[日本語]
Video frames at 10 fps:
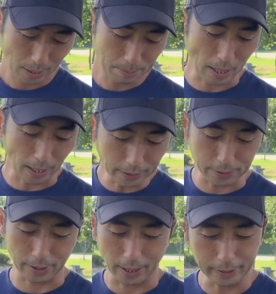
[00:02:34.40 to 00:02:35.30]
合っ
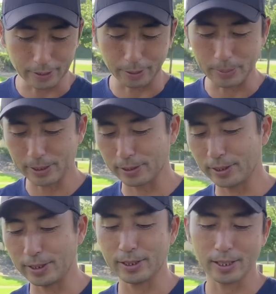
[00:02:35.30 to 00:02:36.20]
てるなら合ってるで別
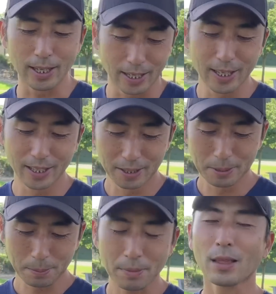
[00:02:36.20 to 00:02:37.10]
にいいし
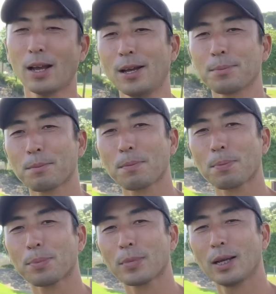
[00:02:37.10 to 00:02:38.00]
はい。
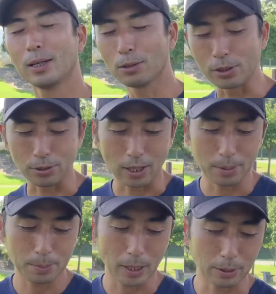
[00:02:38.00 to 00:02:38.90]
どうでしょうか。
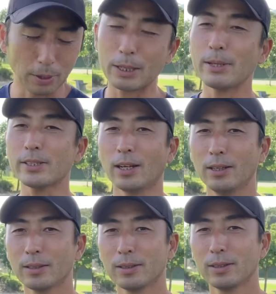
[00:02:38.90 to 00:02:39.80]
分かりました。
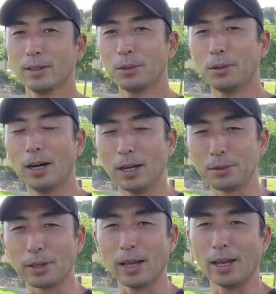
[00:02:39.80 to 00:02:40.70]

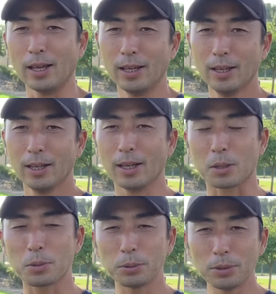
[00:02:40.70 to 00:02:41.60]
フォアハンドで、
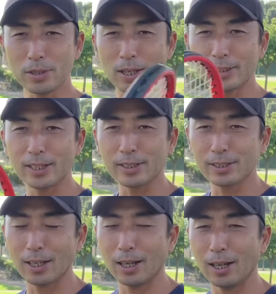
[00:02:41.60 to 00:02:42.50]
この関
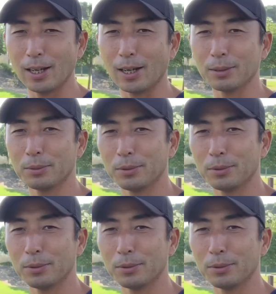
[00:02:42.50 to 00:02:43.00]
節が